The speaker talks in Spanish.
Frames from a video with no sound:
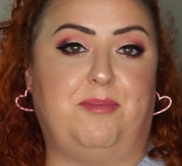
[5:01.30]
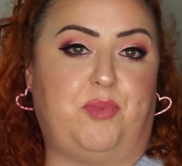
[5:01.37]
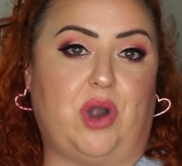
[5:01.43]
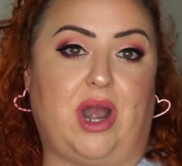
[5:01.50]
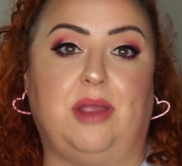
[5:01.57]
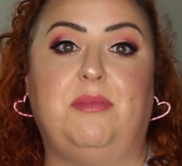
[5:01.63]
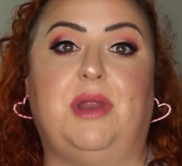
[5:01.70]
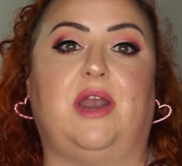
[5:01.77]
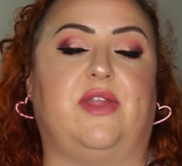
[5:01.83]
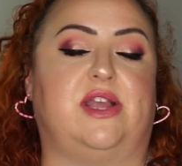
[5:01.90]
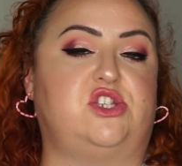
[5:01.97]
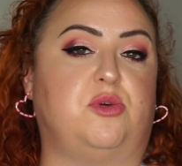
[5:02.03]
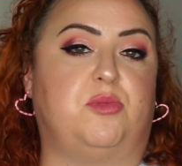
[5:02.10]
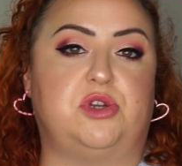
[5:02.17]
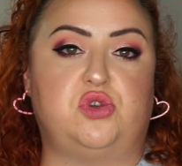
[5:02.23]
primer, de
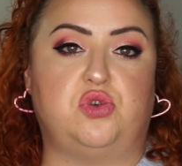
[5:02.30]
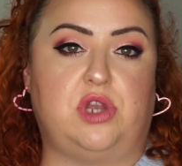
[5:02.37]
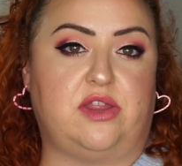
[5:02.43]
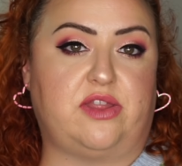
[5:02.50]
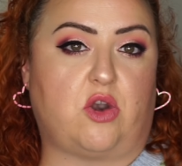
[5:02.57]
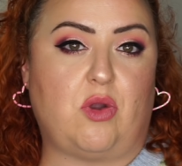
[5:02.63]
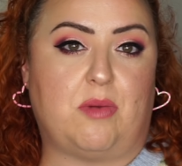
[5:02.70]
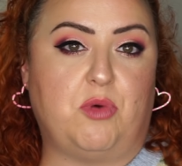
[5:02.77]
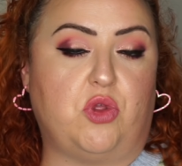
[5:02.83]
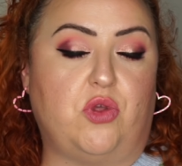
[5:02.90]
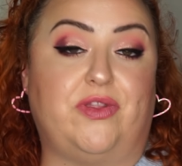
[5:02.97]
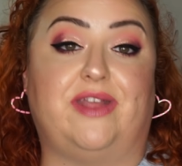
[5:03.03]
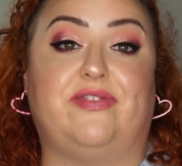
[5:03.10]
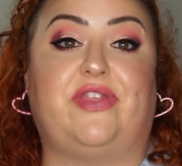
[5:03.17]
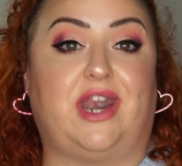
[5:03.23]
hecho puedes utilizarlo a modo
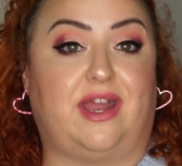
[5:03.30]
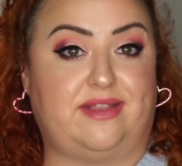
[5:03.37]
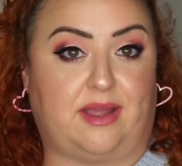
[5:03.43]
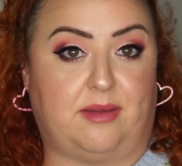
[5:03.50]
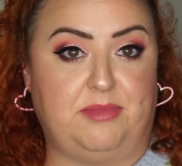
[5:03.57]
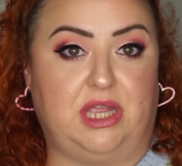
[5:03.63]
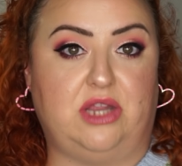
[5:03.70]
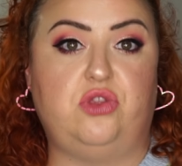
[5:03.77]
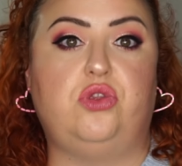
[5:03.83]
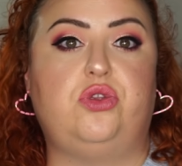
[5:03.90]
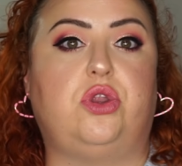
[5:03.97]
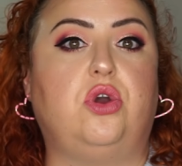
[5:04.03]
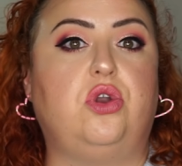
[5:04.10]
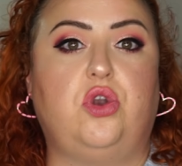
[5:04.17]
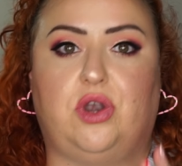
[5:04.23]
de
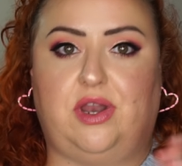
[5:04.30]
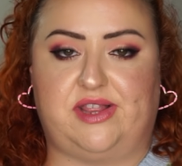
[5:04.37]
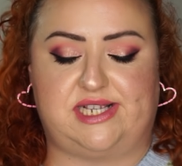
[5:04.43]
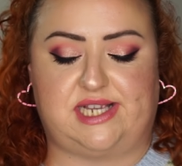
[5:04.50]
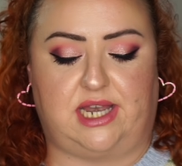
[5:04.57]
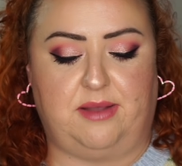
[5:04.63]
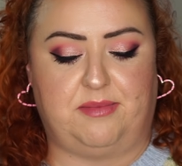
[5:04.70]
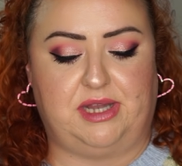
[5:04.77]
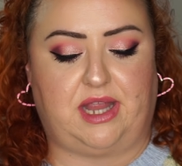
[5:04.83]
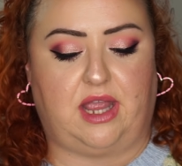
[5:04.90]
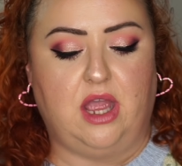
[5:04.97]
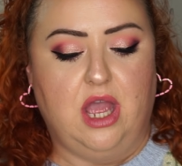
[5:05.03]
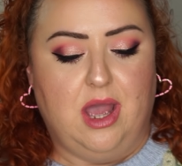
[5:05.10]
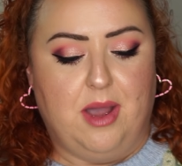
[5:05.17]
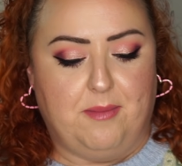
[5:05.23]
tratamiento, no necesariamente
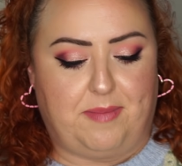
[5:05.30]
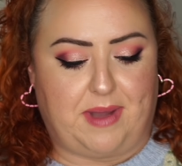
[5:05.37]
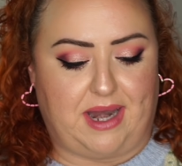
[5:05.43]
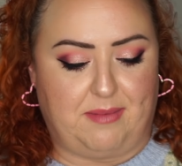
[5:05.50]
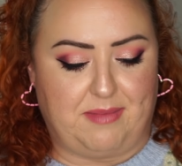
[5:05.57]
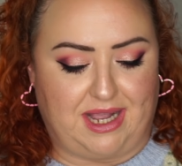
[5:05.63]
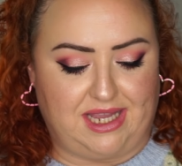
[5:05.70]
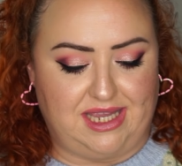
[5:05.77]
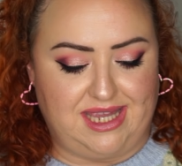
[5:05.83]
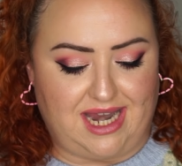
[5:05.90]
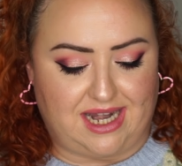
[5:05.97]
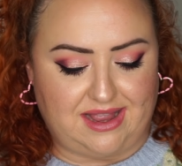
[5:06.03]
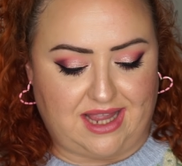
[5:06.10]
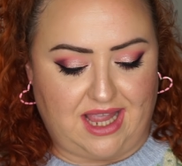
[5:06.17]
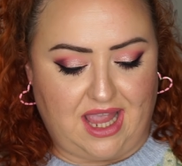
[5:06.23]
para
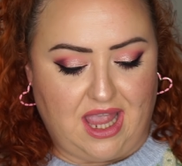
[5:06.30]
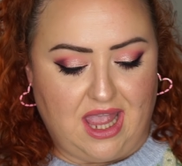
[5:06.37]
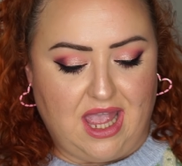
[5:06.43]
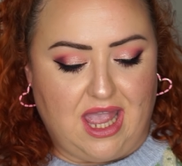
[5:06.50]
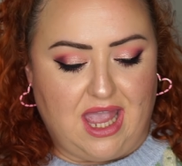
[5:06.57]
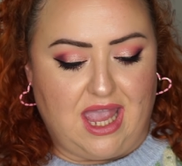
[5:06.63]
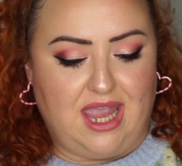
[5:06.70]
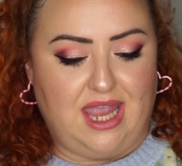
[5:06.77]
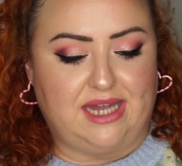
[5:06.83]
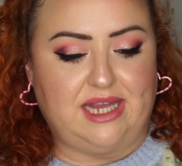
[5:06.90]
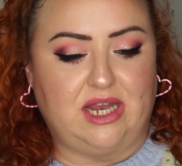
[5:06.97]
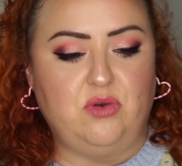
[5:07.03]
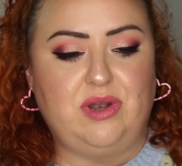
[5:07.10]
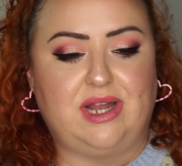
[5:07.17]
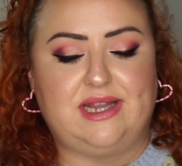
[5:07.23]
maquillarte. Eh,
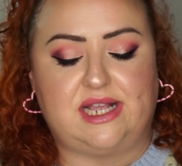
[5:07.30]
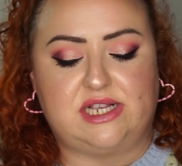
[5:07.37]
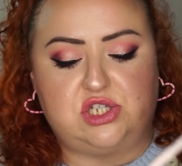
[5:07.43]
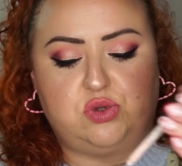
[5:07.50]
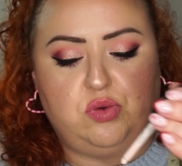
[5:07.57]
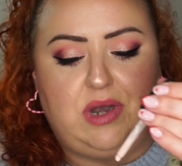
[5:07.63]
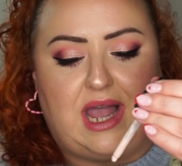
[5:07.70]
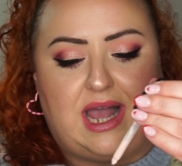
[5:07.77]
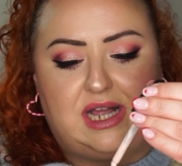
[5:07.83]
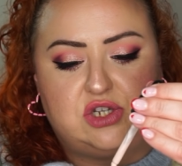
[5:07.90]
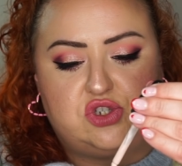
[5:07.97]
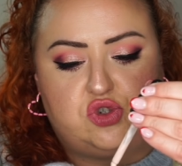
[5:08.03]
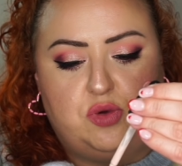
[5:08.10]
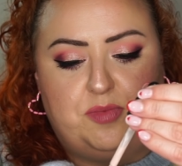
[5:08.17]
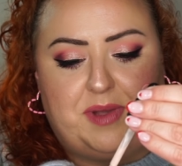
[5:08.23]
tiene una textura
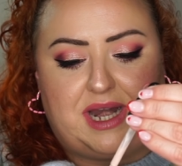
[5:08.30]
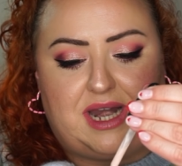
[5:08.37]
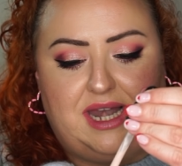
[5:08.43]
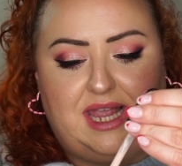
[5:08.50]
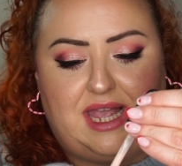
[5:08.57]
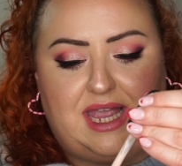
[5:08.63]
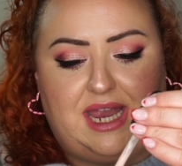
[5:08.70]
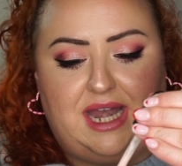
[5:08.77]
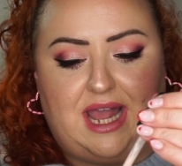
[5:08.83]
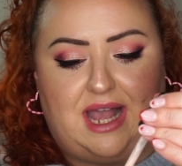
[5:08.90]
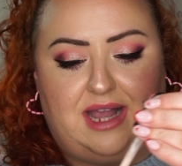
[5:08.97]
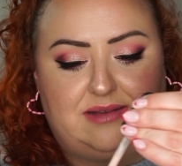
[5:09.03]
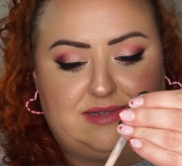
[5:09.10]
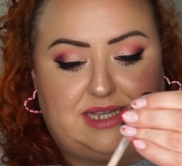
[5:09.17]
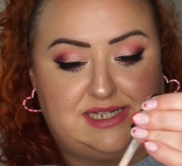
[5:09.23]
súper
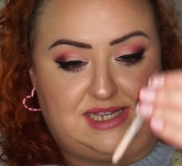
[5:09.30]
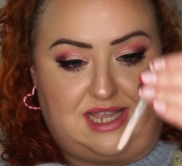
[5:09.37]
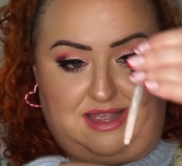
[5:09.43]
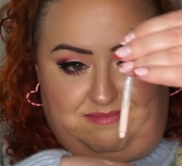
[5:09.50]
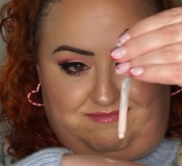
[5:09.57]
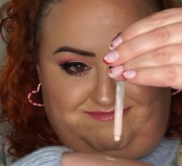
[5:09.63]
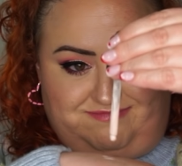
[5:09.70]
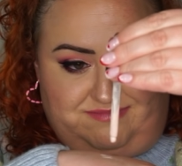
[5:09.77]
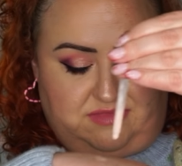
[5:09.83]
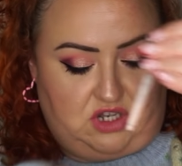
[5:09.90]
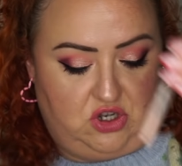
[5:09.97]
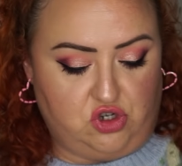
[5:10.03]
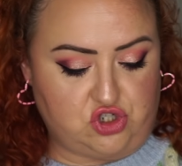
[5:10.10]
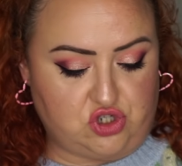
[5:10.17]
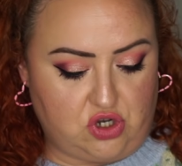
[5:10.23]
ligera, que es que mm,
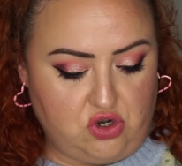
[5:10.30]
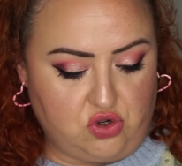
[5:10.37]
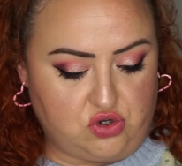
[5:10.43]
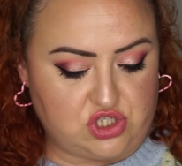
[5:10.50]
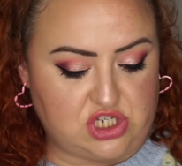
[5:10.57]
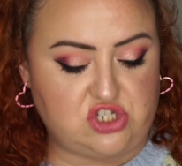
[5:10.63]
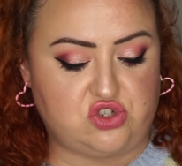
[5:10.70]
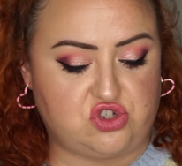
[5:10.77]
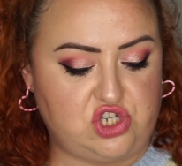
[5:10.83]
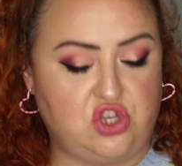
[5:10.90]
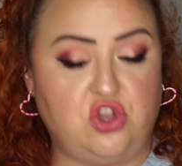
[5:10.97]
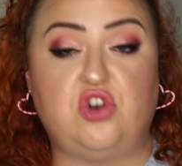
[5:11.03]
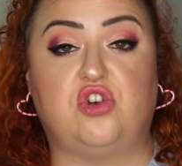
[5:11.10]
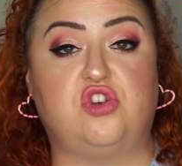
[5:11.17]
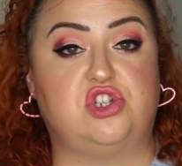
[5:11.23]
los, estos y
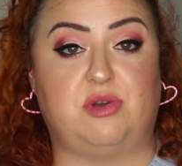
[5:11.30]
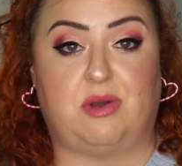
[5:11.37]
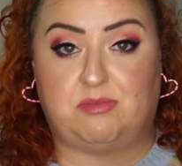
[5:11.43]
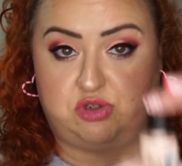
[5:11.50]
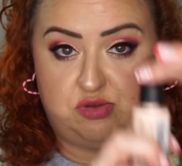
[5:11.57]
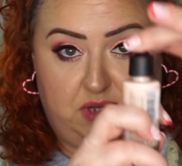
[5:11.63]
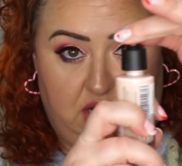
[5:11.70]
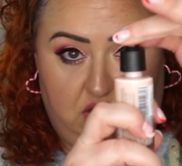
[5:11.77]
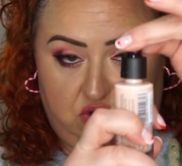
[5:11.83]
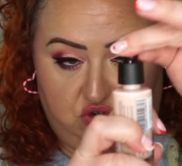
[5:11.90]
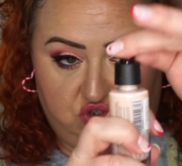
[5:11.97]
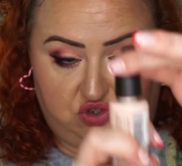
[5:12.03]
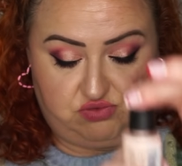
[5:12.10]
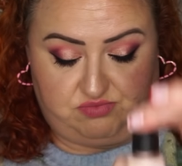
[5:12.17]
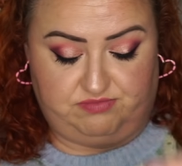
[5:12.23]
yo no nos llevamos bien,
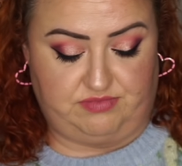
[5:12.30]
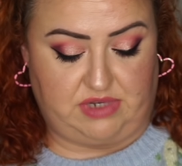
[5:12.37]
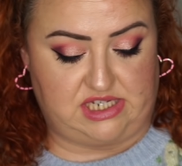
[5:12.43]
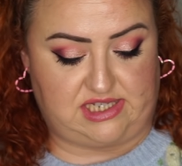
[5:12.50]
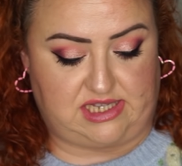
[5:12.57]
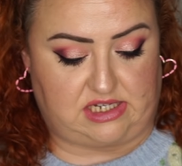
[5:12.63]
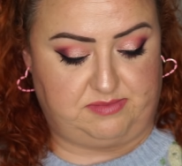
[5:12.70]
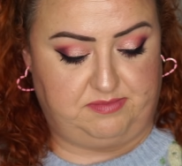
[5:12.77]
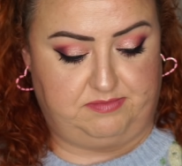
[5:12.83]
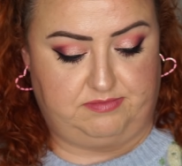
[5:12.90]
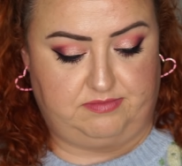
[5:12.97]
los mm, estas, mm,